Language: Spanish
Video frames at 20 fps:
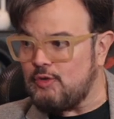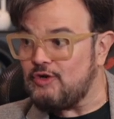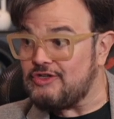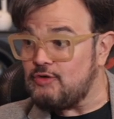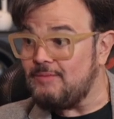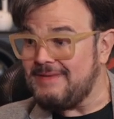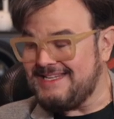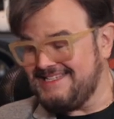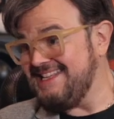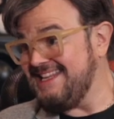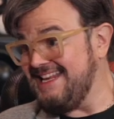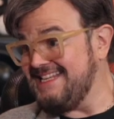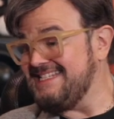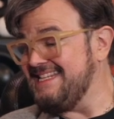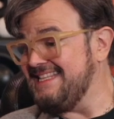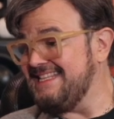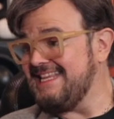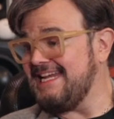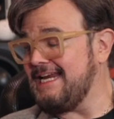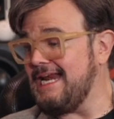por eso me decían
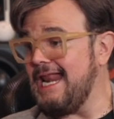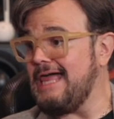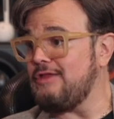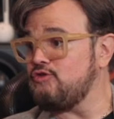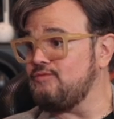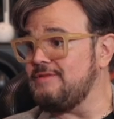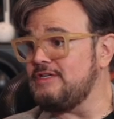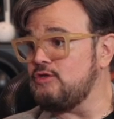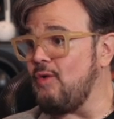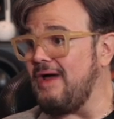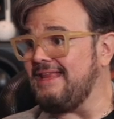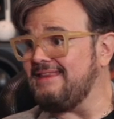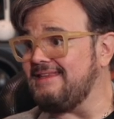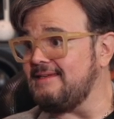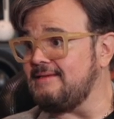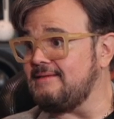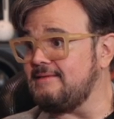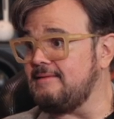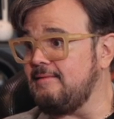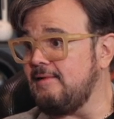sin teclados, mis
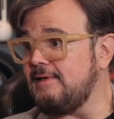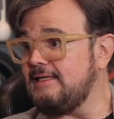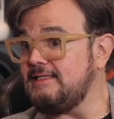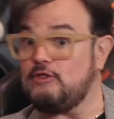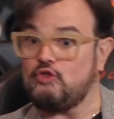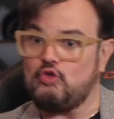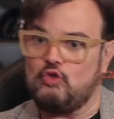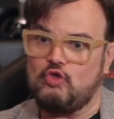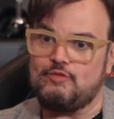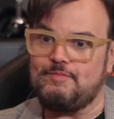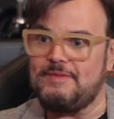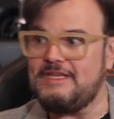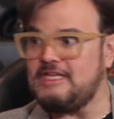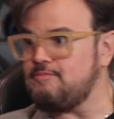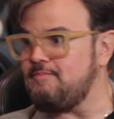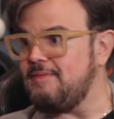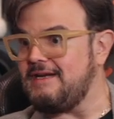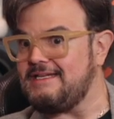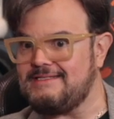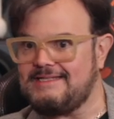cuates. Es que tú los
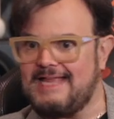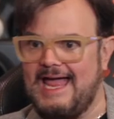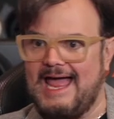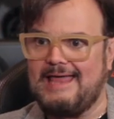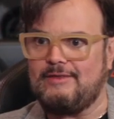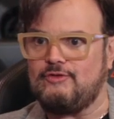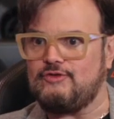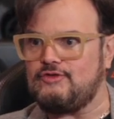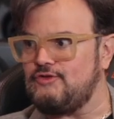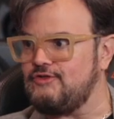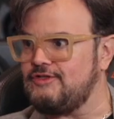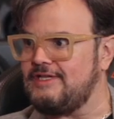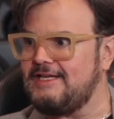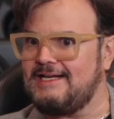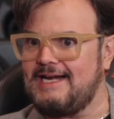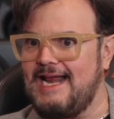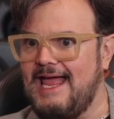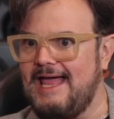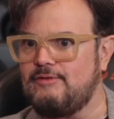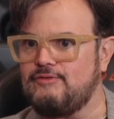pides prestados, los
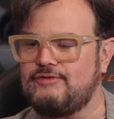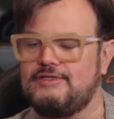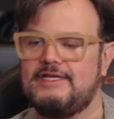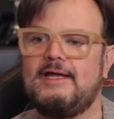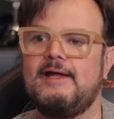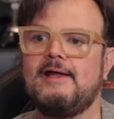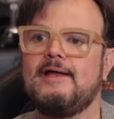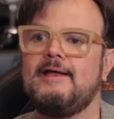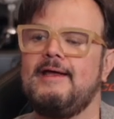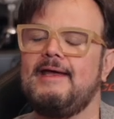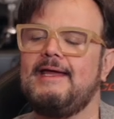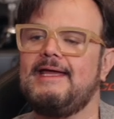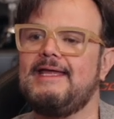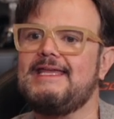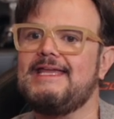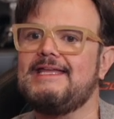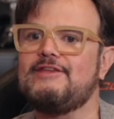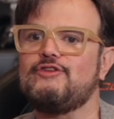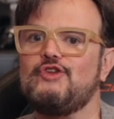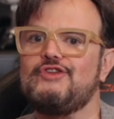teclados. Y,
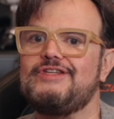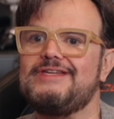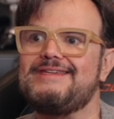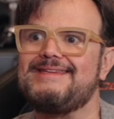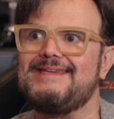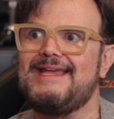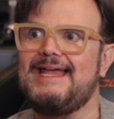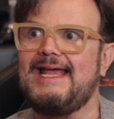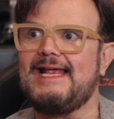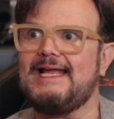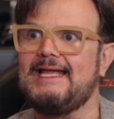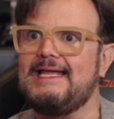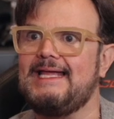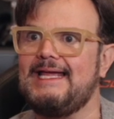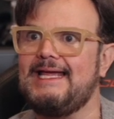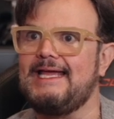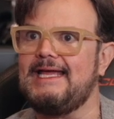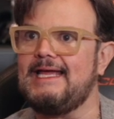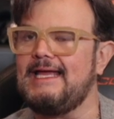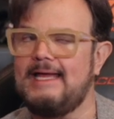y entonces,
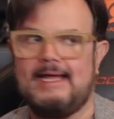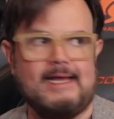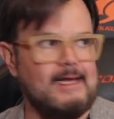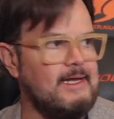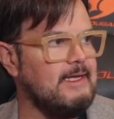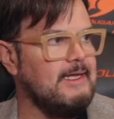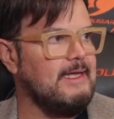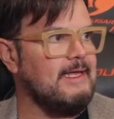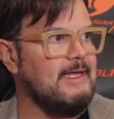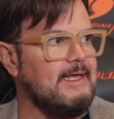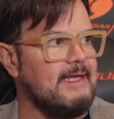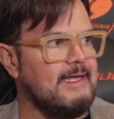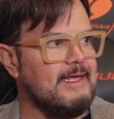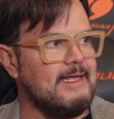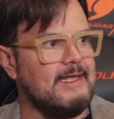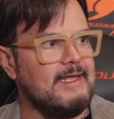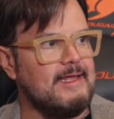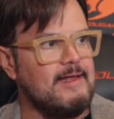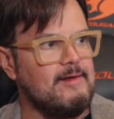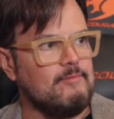eh, eh,
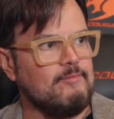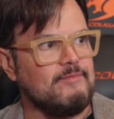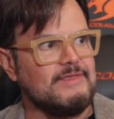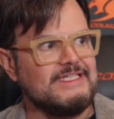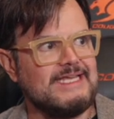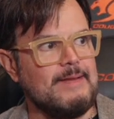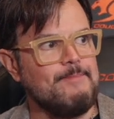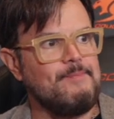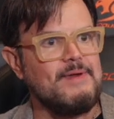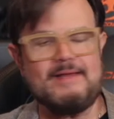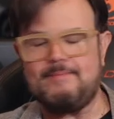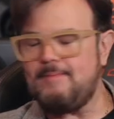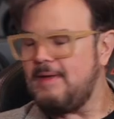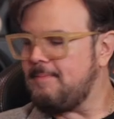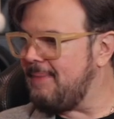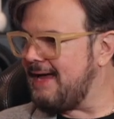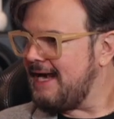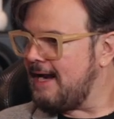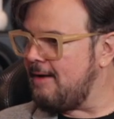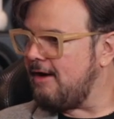eh, siempre me
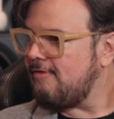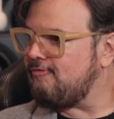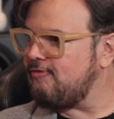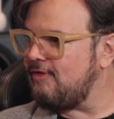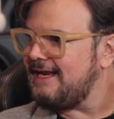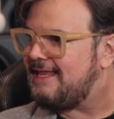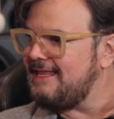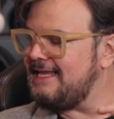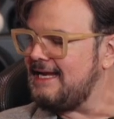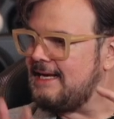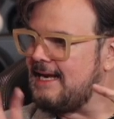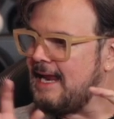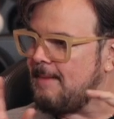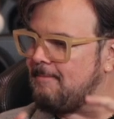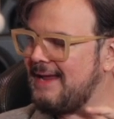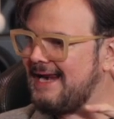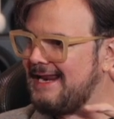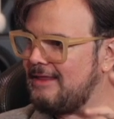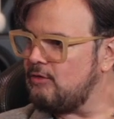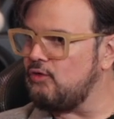paraba fuera del
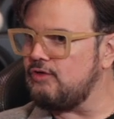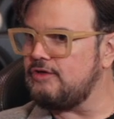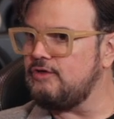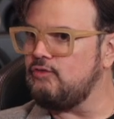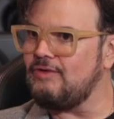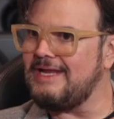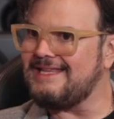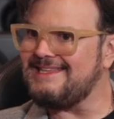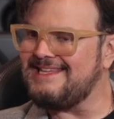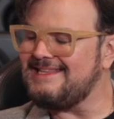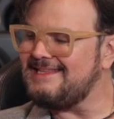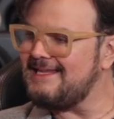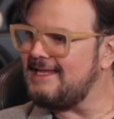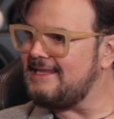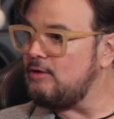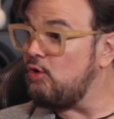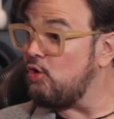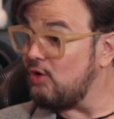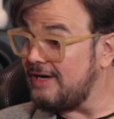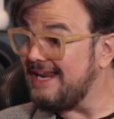aparador de una tienda
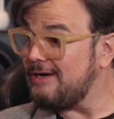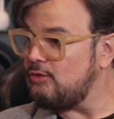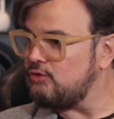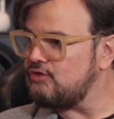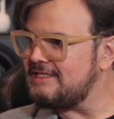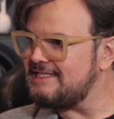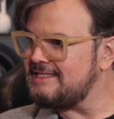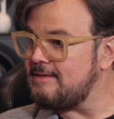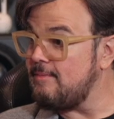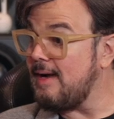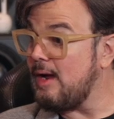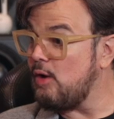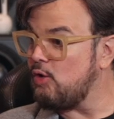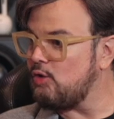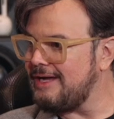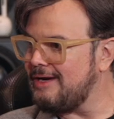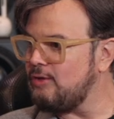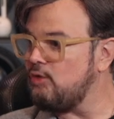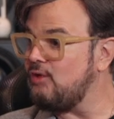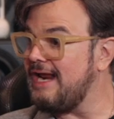de órganos que se llamaba
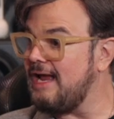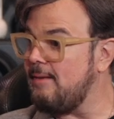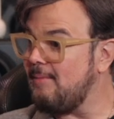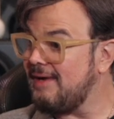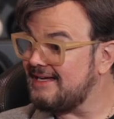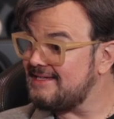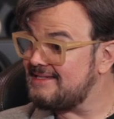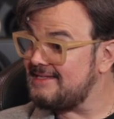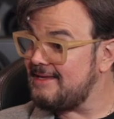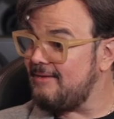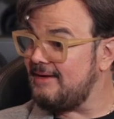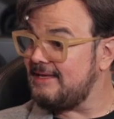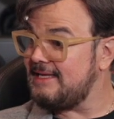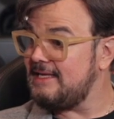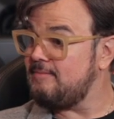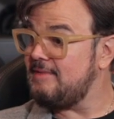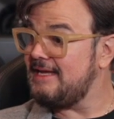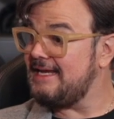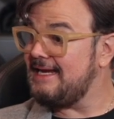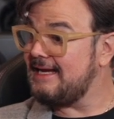Organorama, que estaba aquí
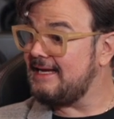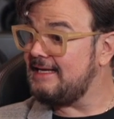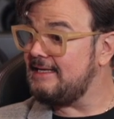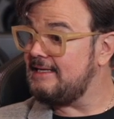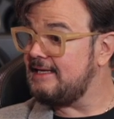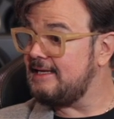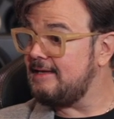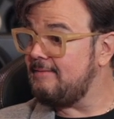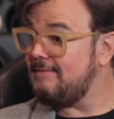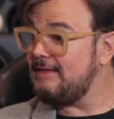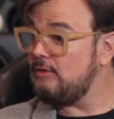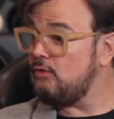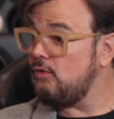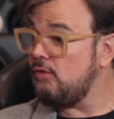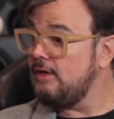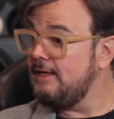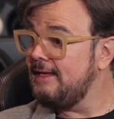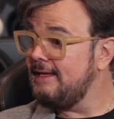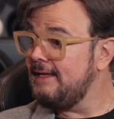en Miguel Ángel de Quevedo